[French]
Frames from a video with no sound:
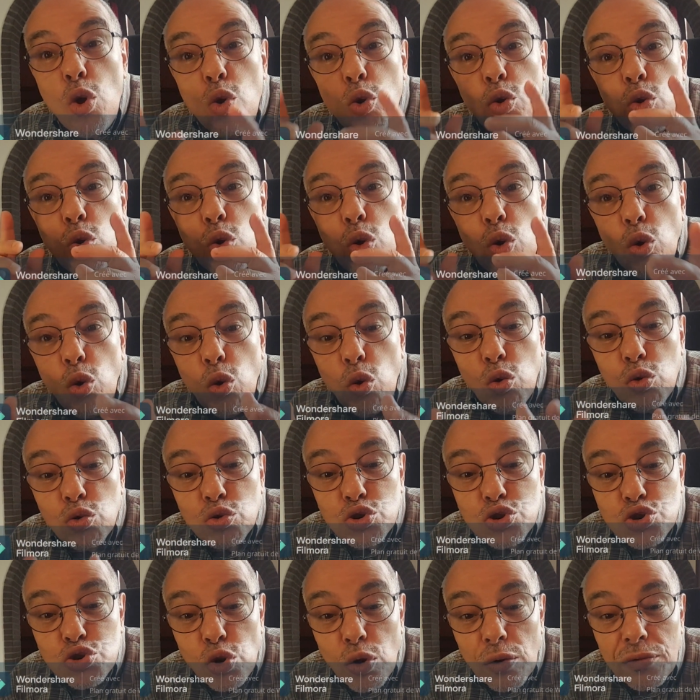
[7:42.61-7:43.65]
le 11
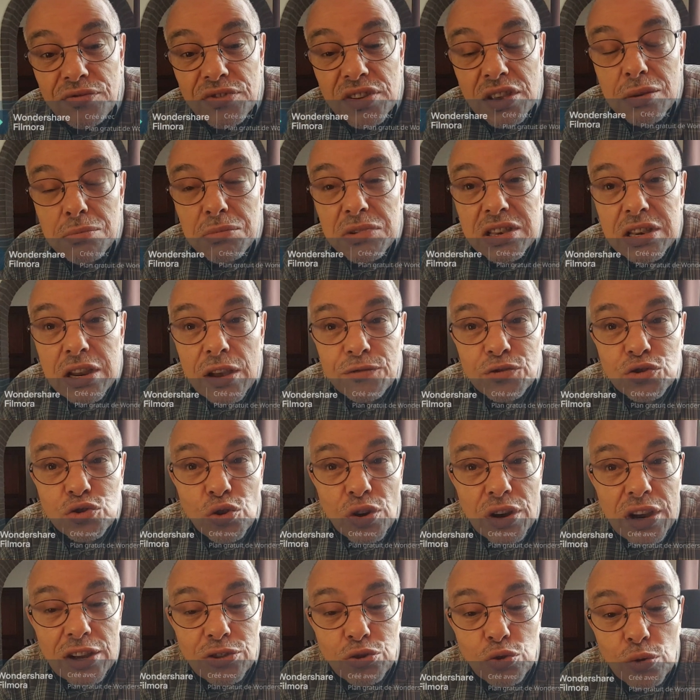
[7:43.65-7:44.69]
janvier
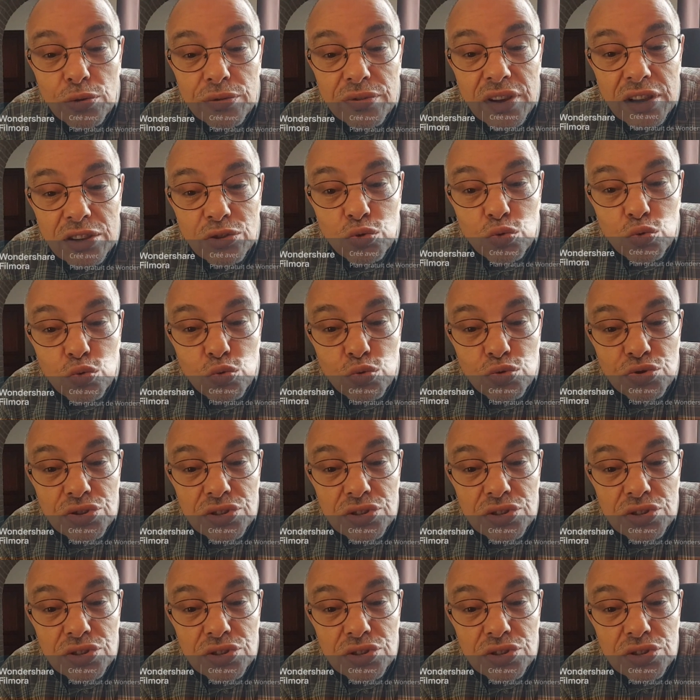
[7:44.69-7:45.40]
1992